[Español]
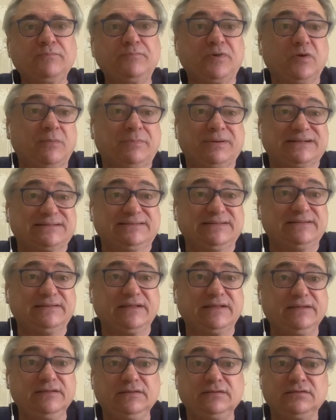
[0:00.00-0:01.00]
Pero a partir de
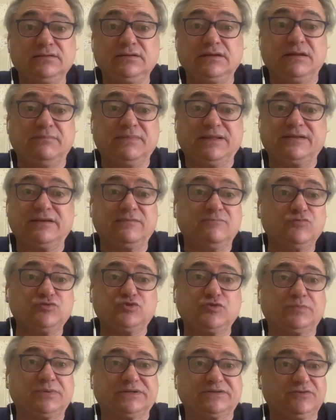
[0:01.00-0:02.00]
ahí, el Madrid en
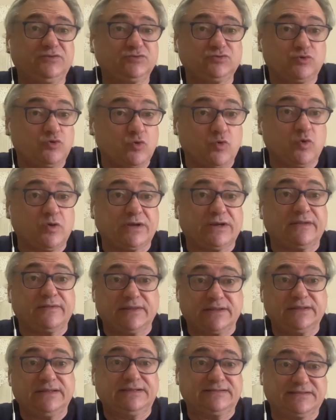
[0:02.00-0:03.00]
muchos partidos no juega
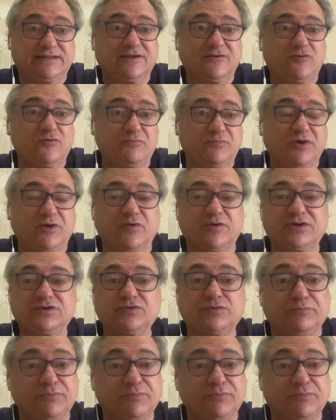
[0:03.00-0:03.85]
nada y estarán conmigo en eso.